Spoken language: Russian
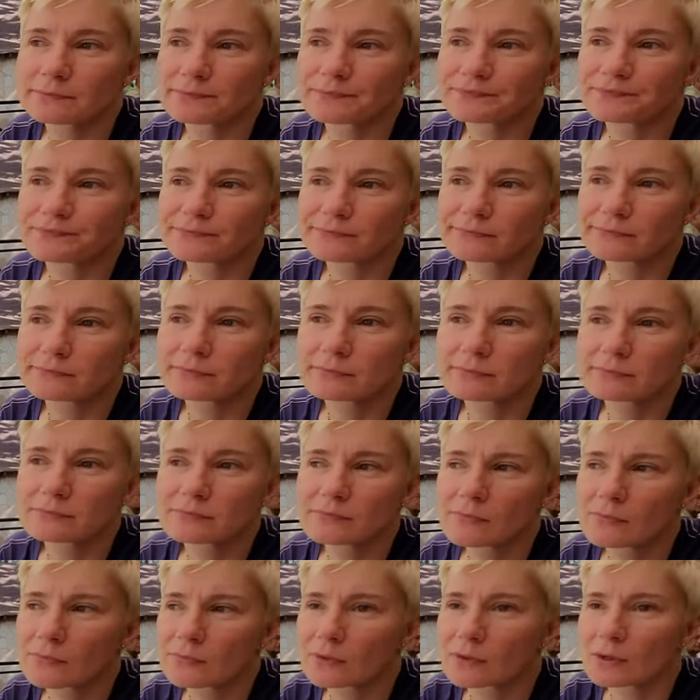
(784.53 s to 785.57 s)
Жилисто, ну а
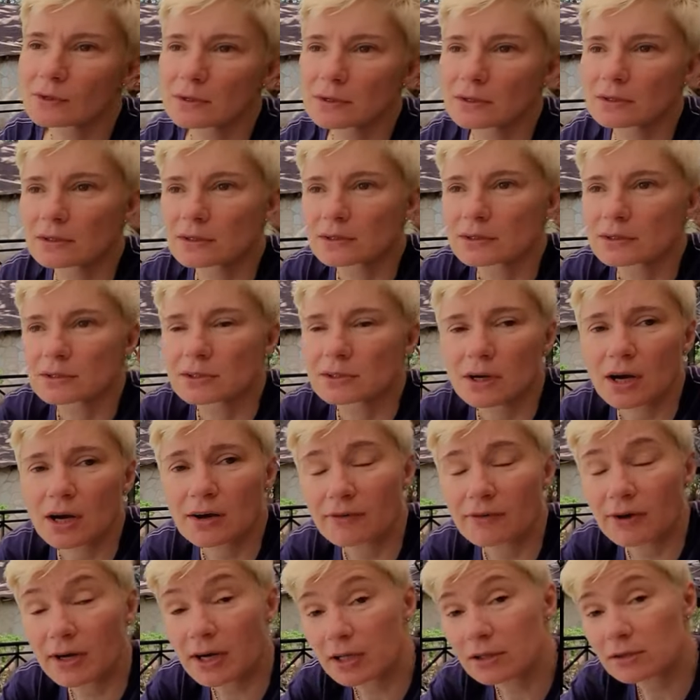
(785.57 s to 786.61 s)
что ж, жилисто. Как
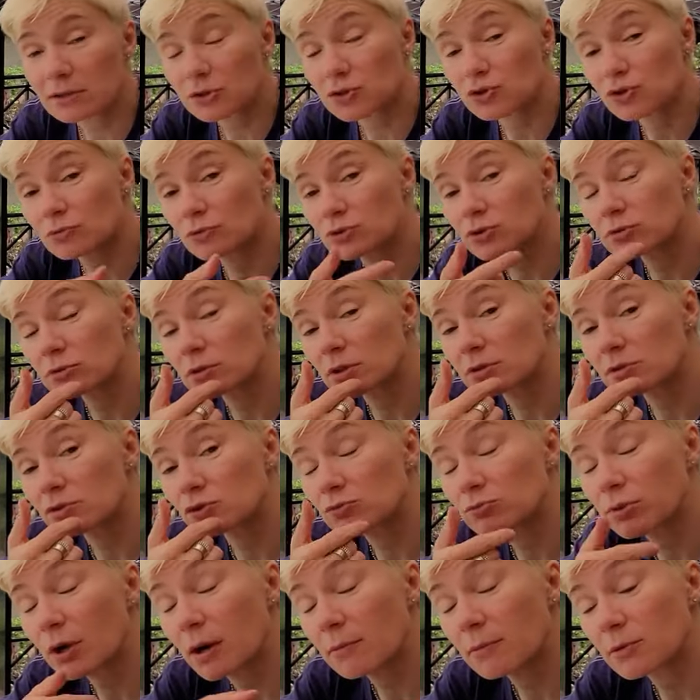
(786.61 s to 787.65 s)
вариант еще, может, у нас с
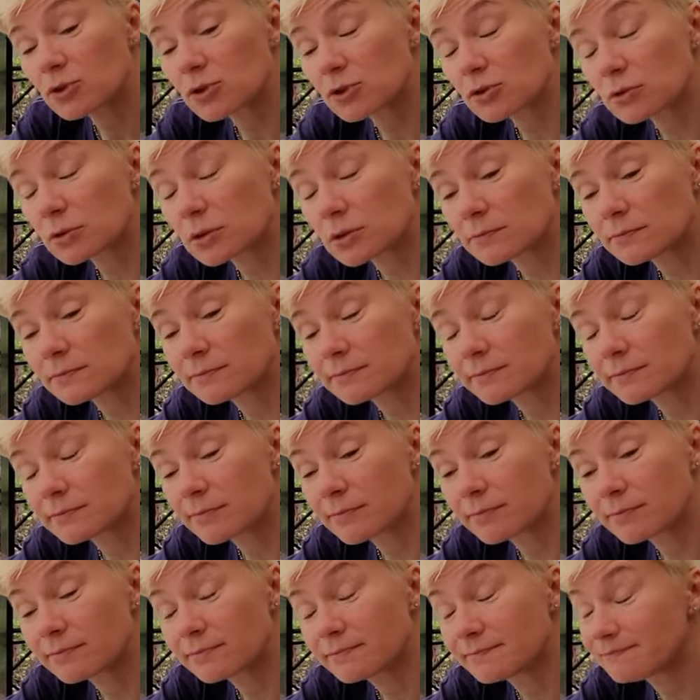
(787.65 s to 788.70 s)
думками что-то? Да, ничего
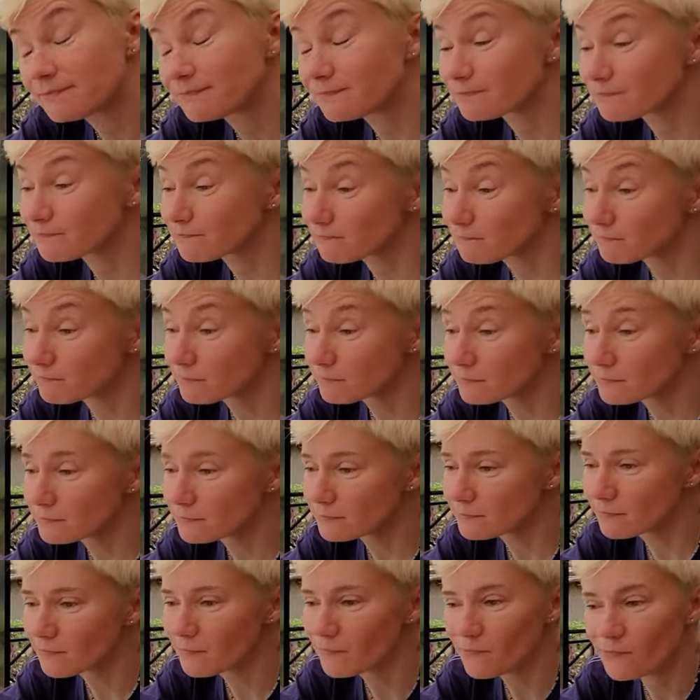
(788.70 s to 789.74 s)
подобного. Жилисто,
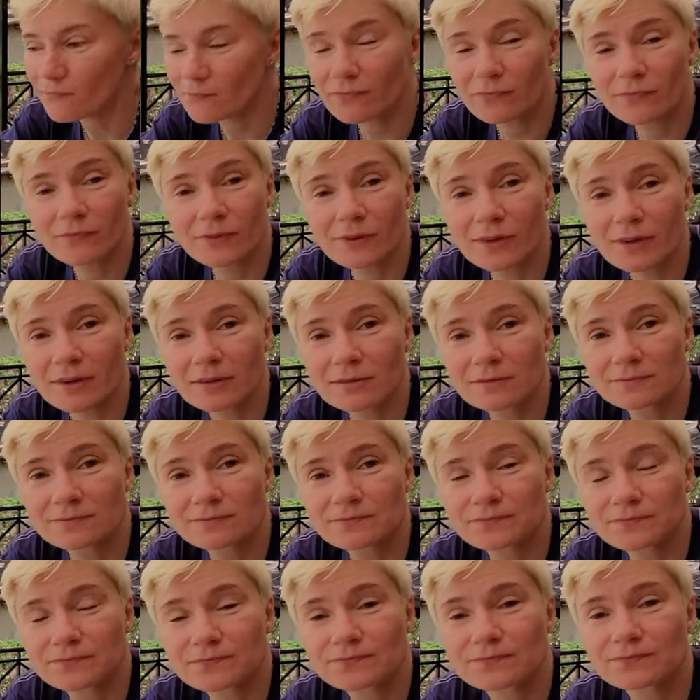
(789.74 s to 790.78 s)
а другое я говорю, надо
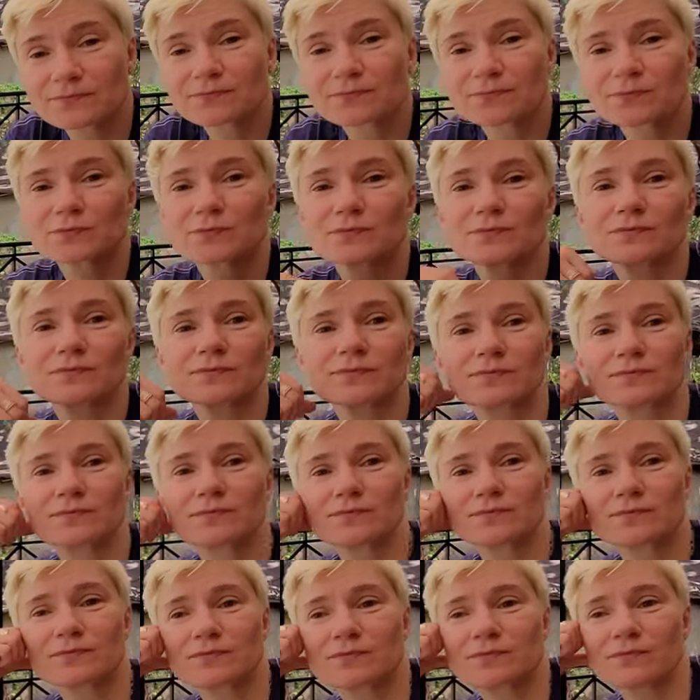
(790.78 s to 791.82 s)
было вегетарианское
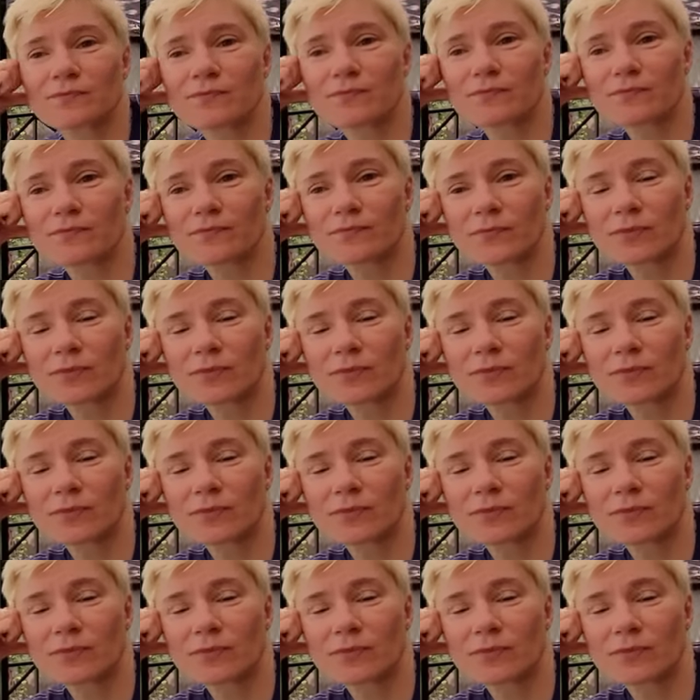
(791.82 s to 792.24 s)
брать что-то.